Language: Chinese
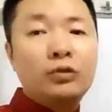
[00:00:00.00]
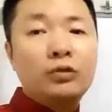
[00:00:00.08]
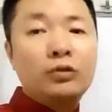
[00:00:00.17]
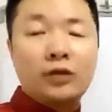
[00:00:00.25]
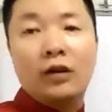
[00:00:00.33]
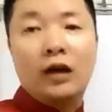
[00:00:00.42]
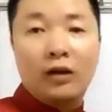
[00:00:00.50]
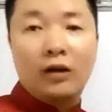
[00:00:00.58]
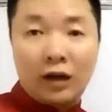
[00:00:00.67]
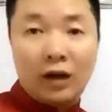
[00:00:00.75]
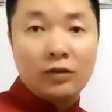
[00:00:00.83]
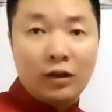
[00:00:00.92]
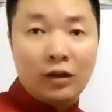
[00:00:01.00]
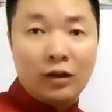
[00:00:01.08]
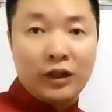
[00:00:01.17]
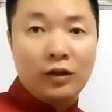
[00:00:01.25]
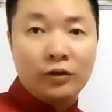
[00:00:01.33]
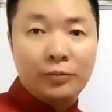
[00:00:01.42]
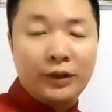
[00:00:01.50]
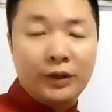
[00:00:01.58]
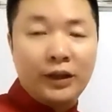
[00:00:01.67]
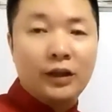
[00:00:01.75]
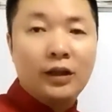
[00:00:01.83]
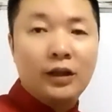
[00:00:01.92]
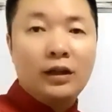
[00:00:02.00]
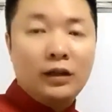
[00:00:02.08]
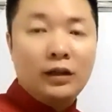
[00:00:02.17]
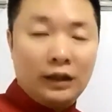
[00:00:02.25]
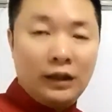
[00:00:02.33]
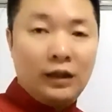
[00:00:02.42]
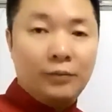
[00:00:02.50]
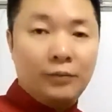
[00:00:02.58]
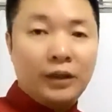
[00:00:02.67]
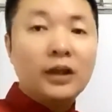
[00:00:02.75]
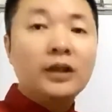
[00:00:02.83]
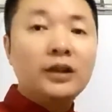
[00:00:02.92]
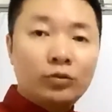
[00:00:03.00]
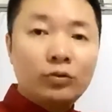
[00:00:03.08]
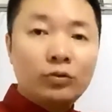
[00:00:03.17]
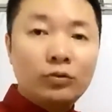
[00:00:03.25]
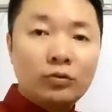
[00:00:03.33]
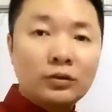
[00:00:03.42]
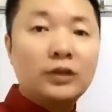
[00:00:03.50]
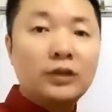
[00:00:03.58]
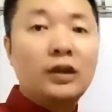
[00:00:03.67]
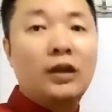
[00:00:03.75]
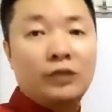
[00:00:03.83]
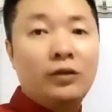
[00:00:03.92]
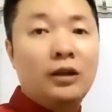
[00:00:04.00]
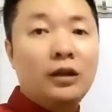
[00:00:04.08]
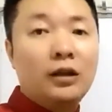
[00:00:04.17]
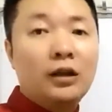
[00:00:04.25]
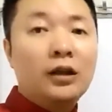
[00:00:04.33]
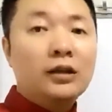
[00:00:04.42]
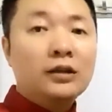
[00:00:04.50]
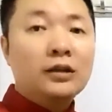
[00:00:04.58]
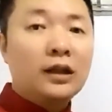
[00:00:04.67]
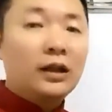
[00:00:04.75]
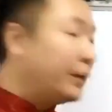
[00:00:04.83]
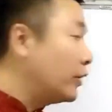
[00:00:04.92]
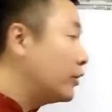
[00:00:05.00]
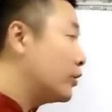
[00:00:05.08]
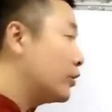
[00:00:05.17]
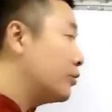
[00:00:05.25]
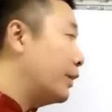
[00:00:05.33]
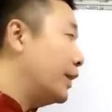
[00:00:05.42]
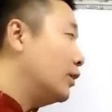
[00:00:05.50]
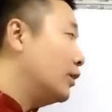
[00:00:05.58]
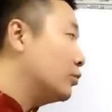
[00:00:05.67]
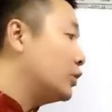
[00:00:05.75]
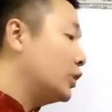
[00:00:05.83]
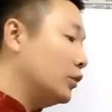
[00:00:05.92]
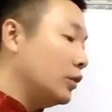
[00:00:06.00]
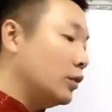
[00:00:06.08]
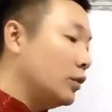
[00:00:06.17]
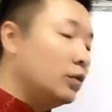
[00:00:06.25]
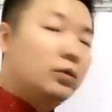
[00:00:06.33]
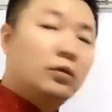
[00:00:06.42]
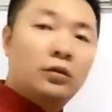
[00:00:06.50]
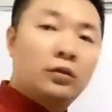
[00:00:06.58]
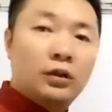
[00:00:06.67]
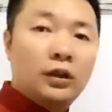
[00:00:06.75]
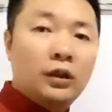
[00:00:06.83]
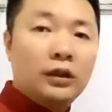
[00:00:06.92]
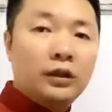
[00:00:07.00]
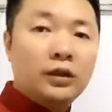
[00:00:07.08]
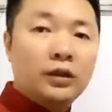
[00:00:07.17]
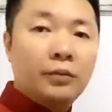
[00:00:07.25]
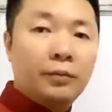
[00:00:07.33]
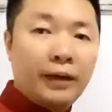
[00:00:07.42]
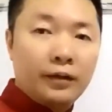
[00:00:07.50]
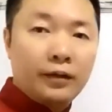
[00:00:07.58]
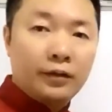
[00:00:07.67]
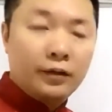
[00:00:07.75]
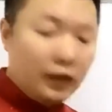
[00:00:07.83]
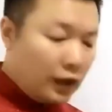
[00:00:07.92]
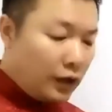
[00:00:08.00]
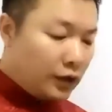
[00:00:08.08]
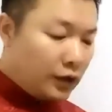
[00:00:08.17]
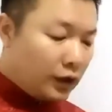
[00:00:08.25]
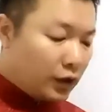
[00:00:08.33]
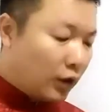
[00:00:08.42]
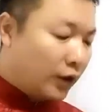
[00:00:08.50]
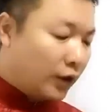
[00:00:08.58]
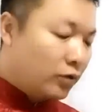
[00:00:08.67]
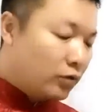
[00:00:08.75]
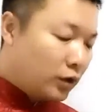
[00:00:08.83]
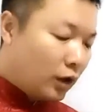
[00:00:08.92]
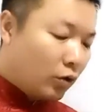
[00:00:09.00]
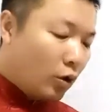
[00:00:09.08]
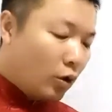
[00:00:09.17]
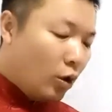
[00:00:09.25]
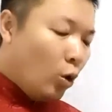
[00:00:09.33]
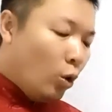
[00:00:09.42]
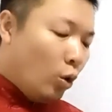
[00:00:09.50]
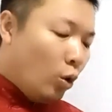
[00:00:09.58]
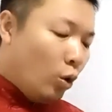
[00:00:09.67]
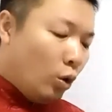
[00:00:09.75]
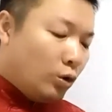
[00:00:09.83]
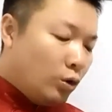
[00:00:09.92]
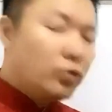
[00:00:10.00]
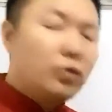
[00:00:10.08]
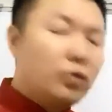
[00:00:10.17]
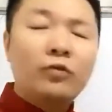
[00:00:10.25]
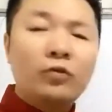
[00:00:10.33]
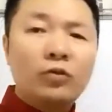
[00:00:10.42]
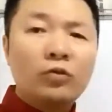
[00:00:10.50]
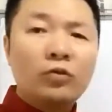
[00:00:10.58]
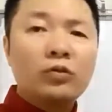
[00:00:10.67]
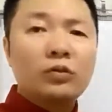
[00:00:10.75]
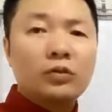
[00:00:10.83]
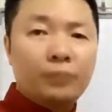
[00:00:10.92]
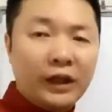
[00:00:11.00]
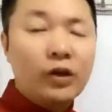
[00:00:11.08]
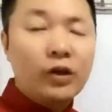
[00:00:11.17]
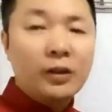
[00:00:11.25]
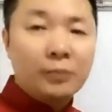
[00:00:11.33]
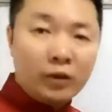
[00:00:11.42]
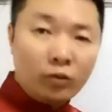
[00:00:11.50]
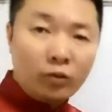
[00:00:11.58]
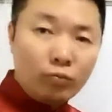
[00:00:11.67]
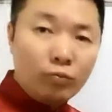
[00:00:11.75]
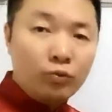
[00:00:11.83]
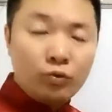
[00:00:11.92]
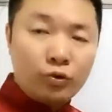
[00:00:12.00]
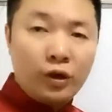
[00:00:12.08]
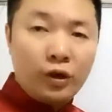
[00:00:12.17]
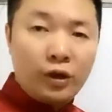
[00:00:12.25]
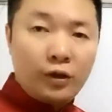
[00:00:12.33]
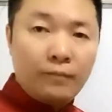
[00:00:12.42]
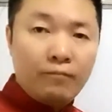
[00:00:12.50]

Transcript: 那就好好好好挑了，对不对？啊，平原一凸那就好挑了。但很多平原说没有凸起的，你怎么办？这个时候还用到，就是平原里面的墓穴，